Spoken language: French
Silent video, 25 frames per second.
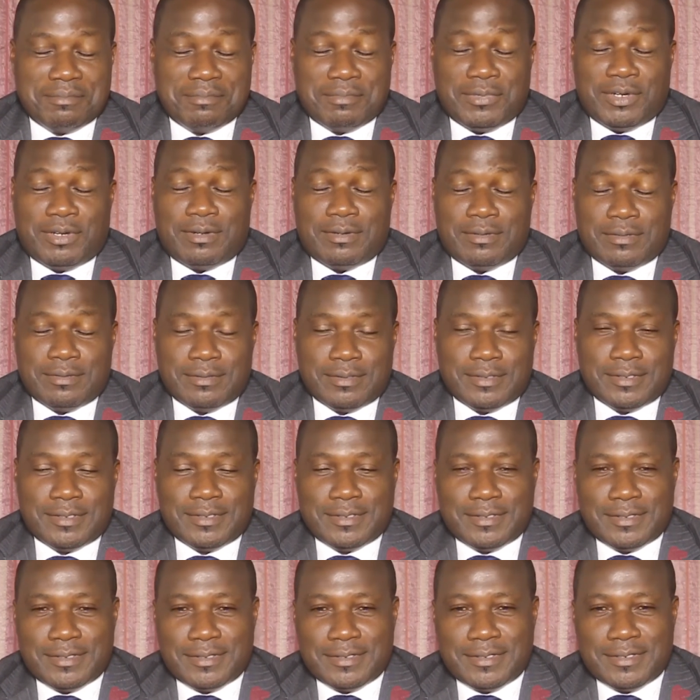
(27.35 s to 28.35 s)
Bon,
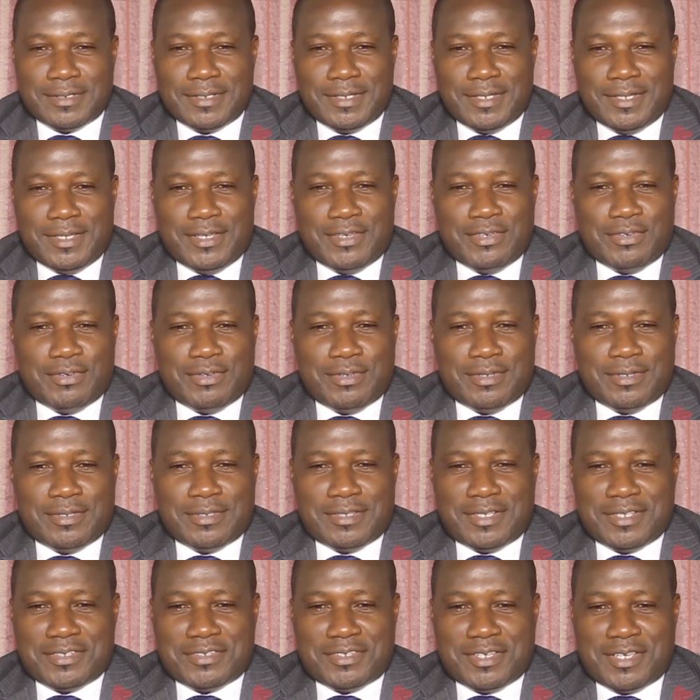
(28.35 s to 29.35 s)
euh, euh,
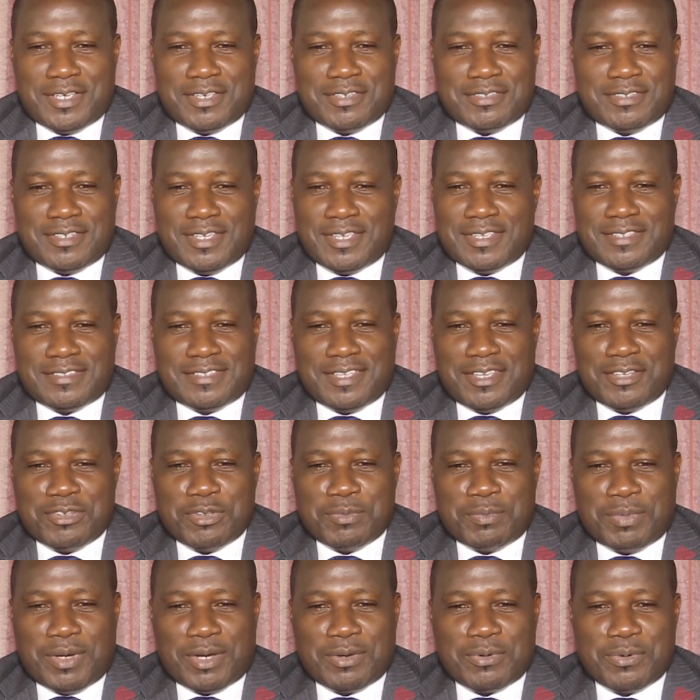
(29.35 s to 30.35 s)
j'ai essayé de
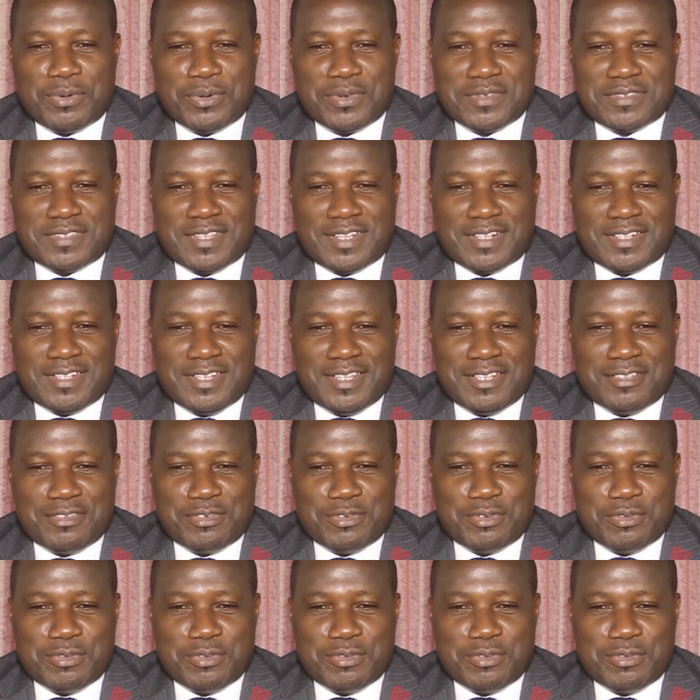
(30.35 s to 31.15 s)
parcourir cette lettre,